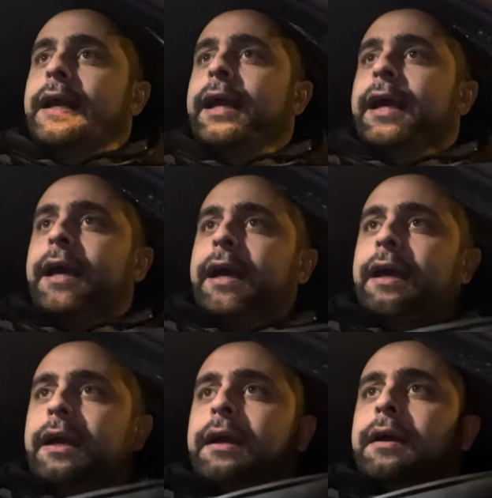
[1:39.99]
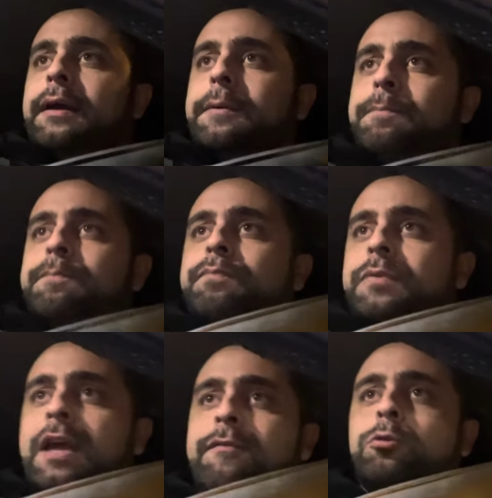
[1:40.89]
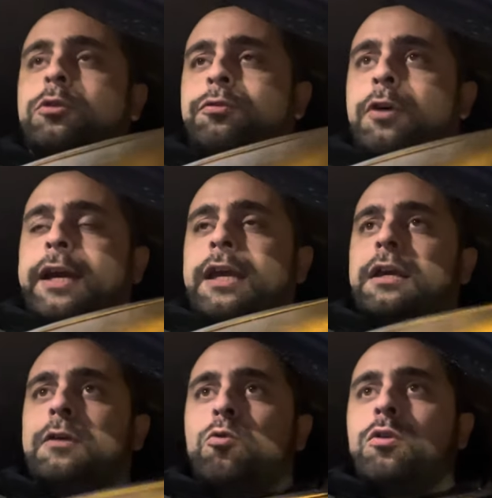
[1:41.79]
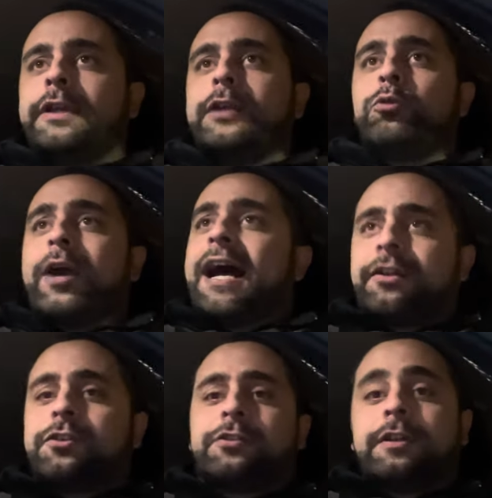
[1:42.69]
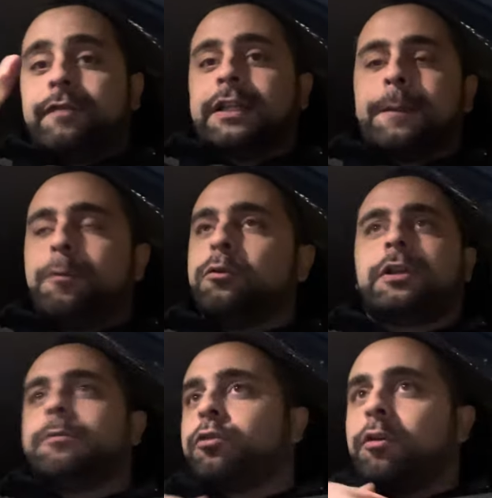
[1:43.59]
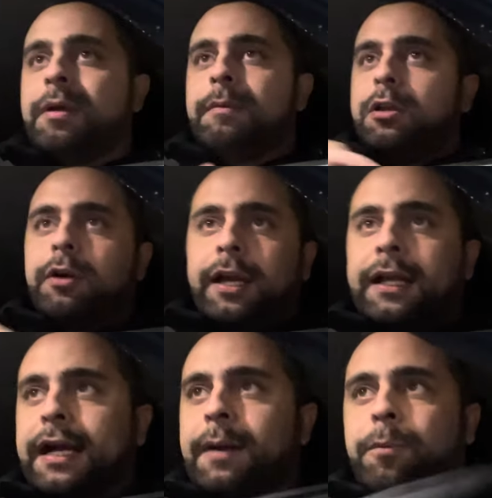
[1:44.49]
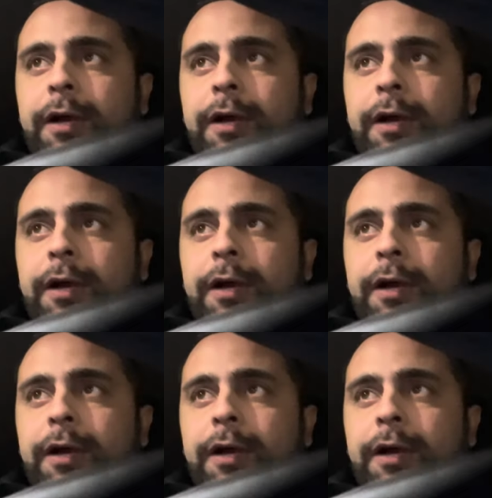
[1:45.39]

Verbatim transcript: eh, ne è venuto fuori uno dei due assist di Van de Putten secondo me migliore in campo